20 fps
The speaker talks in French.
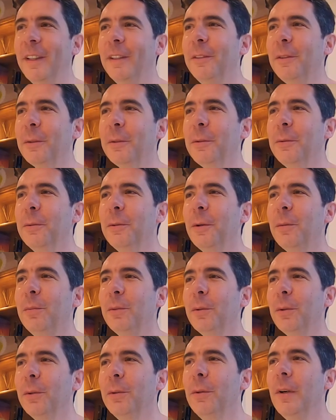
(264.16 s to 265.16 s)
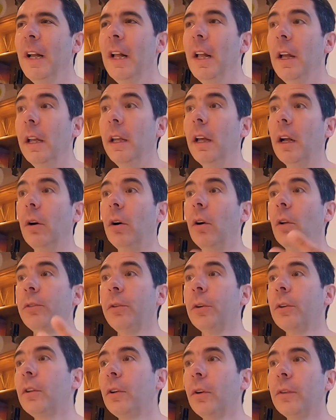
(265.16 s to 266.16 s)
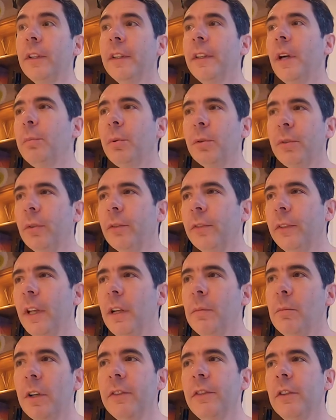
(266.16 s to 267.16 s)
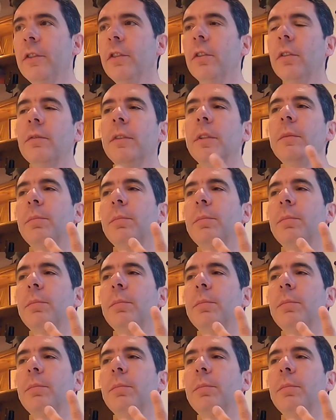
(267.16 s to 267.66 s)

est en cours pour eux. Et alors, en tant que candidat potentiel, moi, si j'ai envie de